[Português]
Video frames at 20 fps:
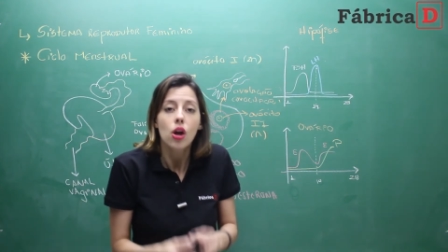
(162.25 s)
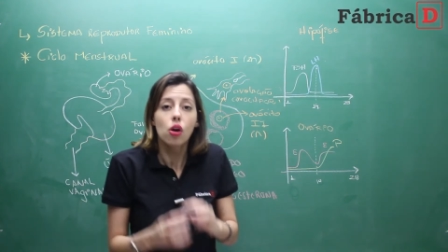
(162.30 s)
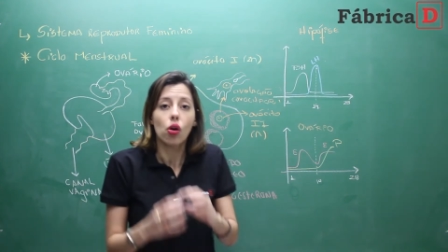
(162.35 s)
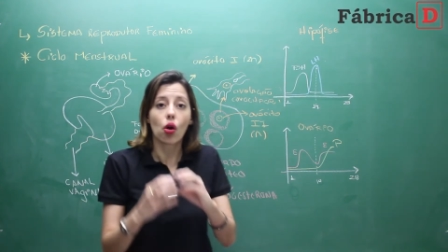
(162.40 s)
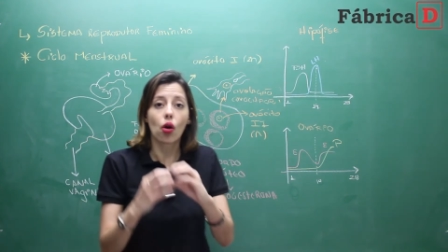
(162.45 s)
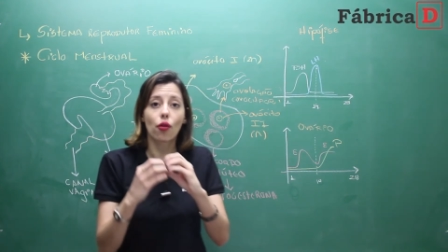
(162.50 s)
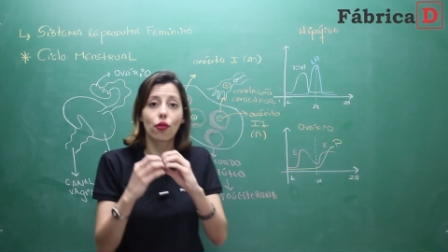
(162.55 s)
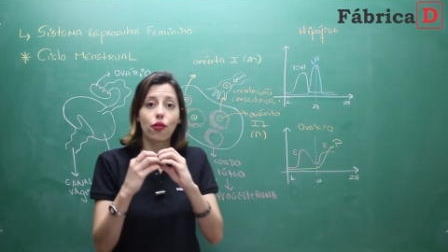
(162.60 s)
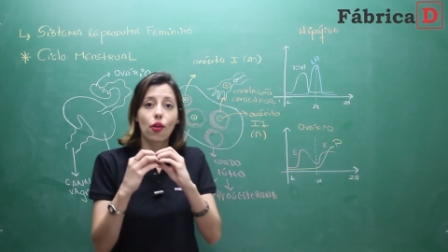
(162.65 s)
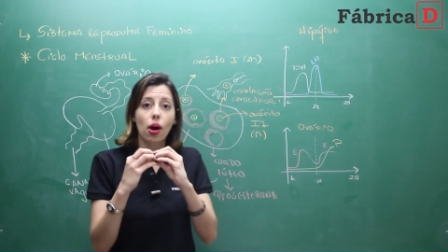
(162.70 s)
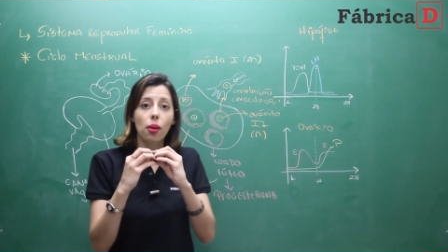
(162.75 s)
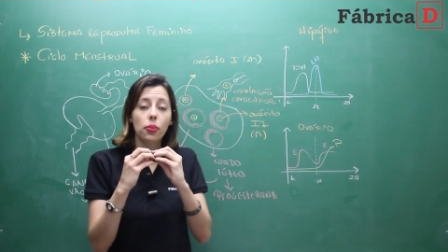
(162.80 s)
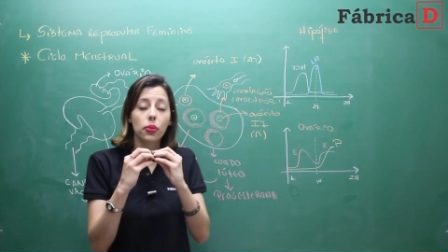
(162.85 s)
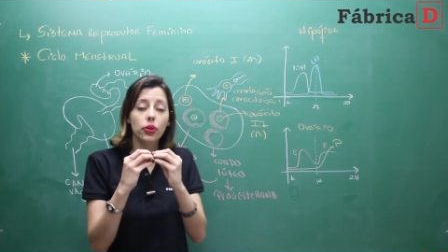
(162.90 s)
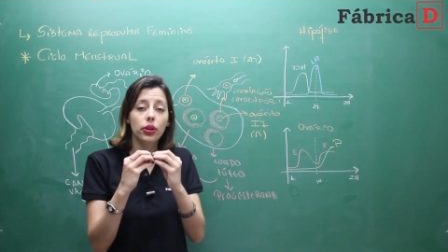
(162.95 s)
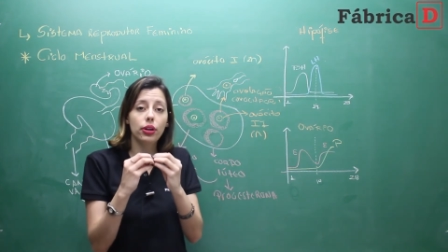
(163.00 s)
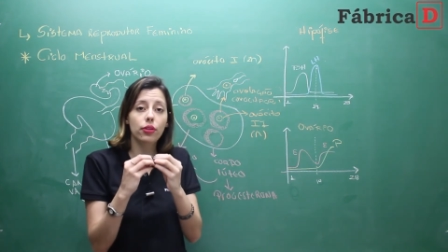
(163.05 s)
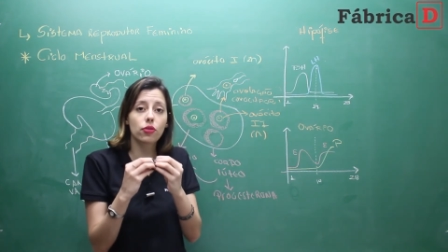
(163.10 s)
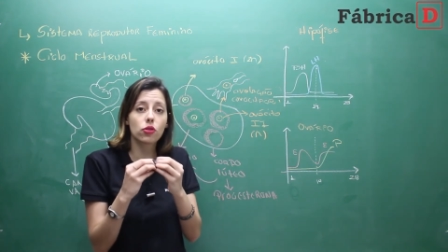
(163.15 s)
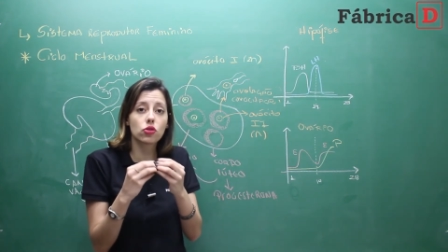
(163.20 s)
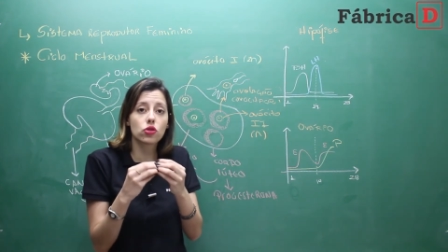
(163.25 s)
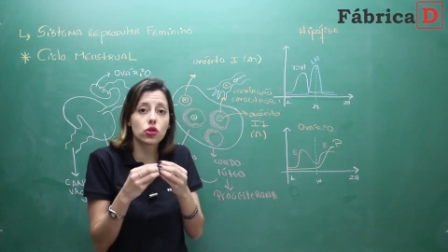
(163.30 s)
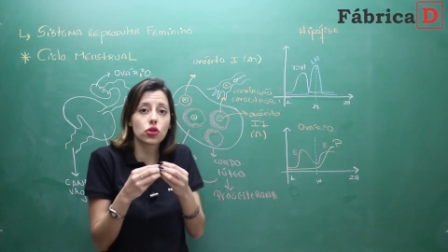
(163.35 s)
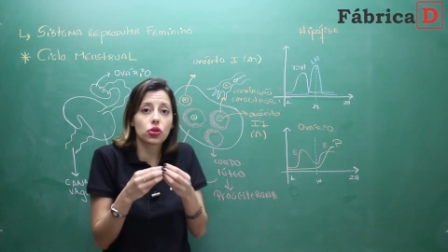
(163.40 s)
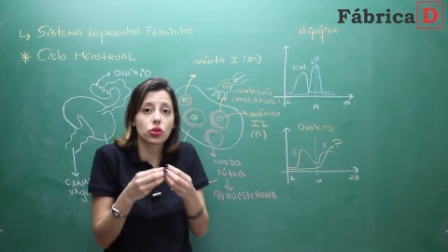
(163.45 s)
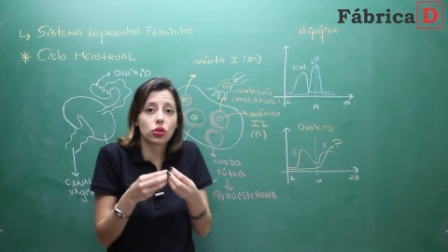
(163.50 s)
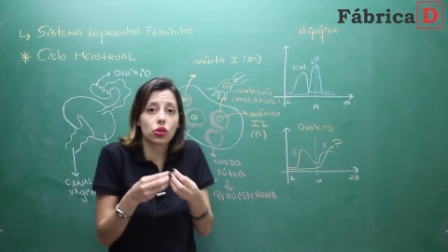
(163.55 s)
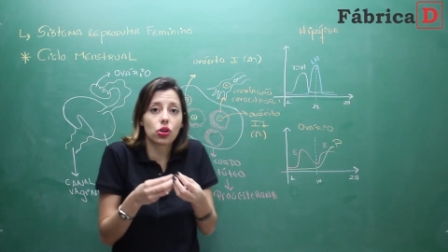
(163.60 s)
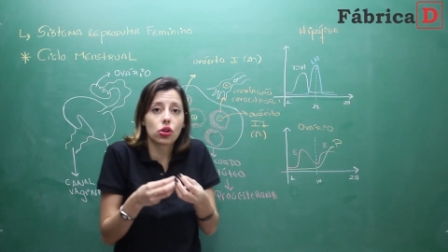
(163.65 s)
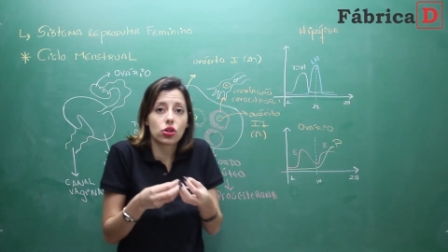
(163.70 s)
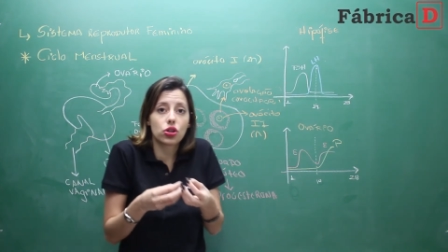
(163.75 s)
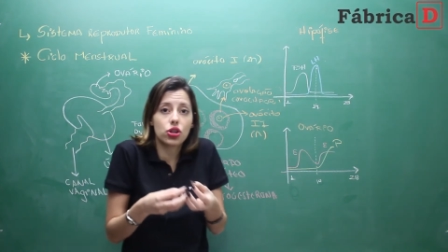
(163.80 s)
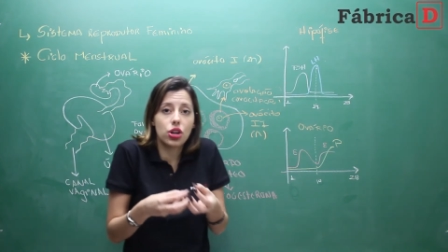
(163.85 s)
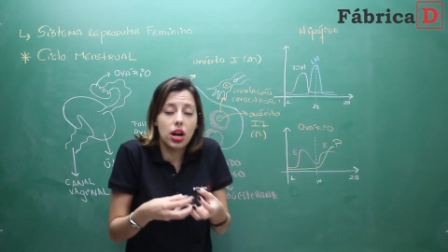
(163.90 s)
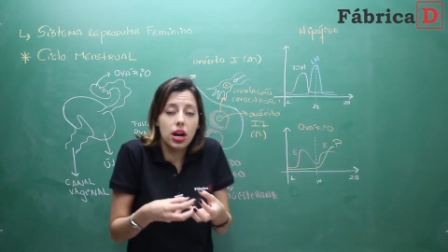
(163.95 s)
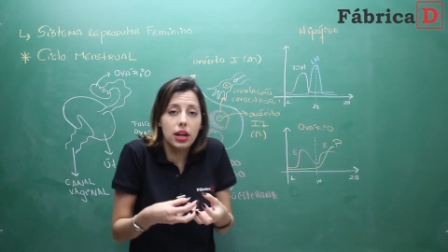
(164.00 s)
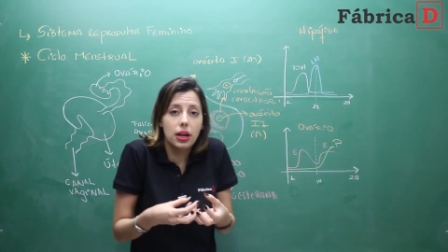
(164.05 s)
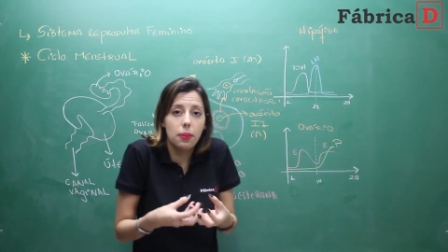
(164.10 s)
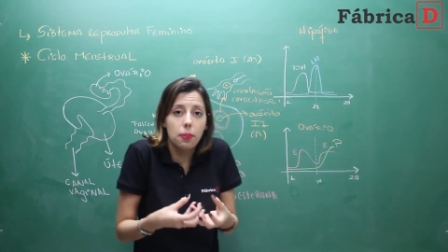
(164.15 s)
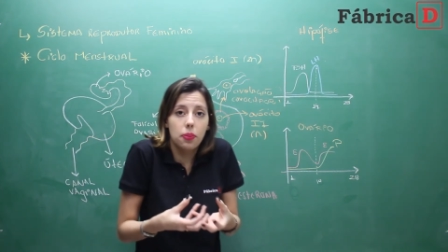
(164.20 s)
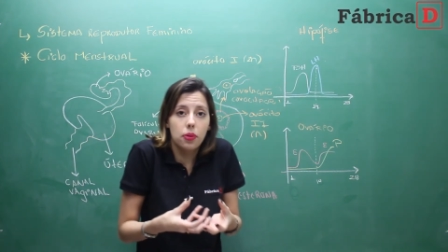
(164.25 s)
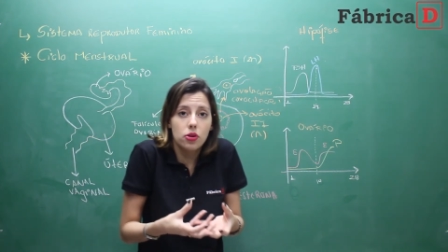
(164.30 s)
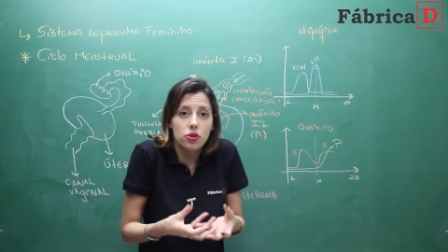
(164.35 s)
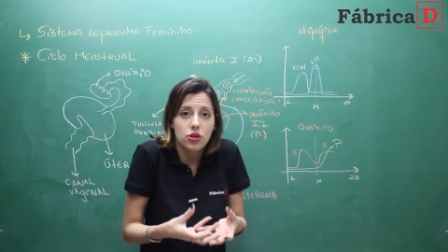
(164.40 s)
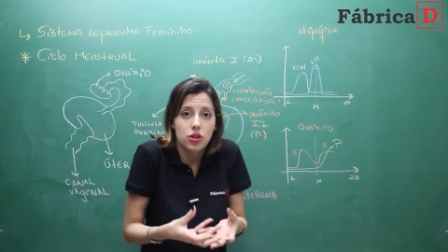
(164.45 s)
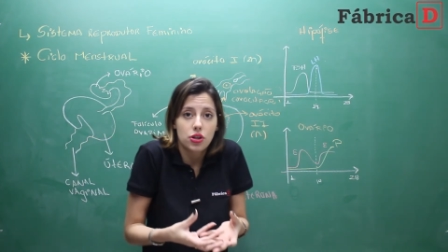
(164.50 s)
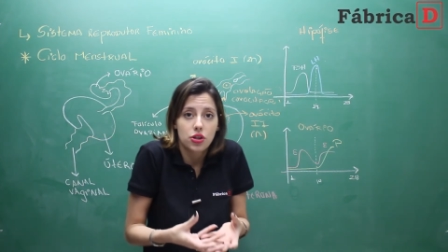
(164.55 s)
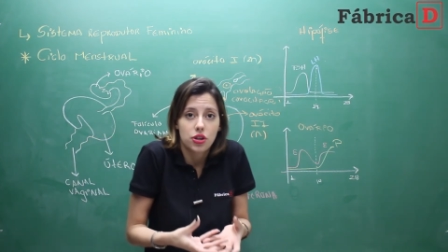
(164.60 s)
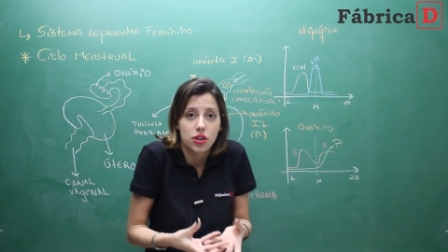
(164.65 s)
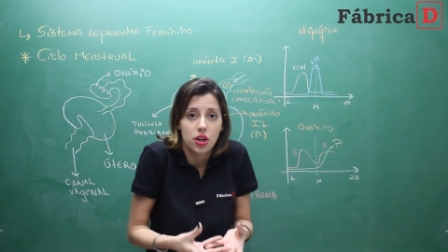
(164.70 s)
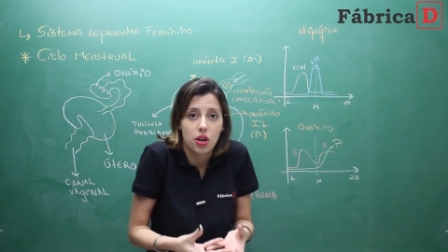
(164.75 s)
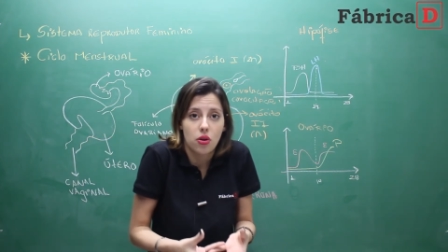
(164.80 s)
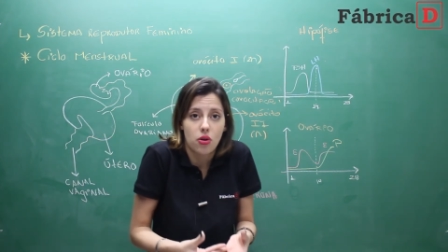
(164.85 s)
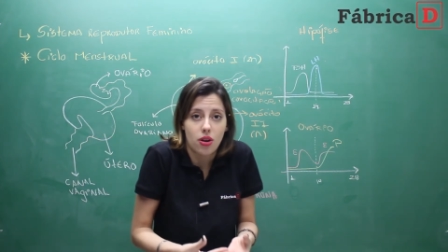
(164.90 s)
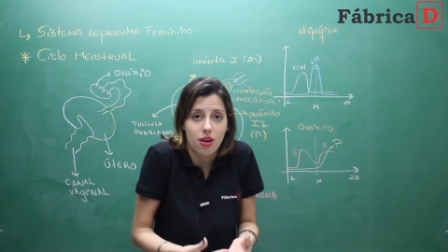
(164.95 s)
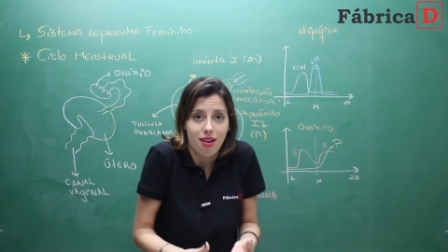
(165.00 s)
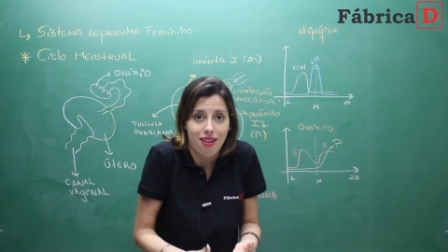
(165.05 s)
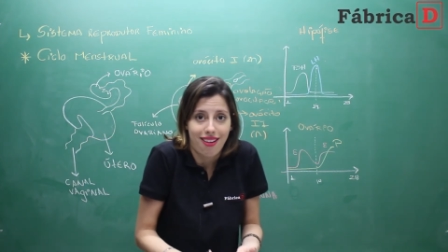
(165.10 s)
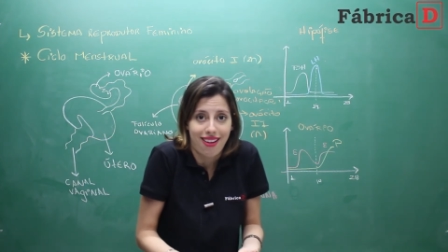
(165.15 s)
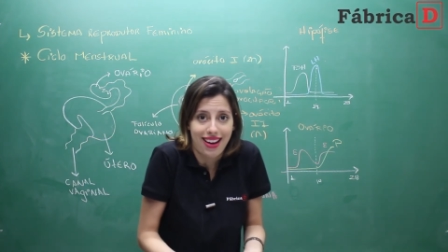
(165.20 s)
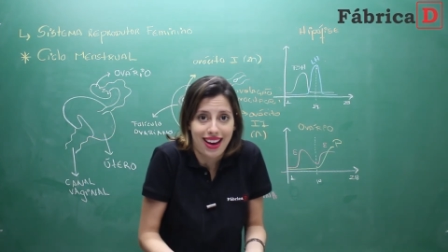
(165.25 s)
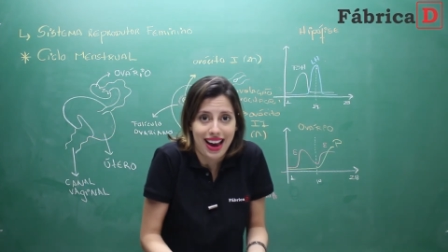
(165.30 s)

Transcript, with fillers: Conforme o nível de estrogênio e progesterona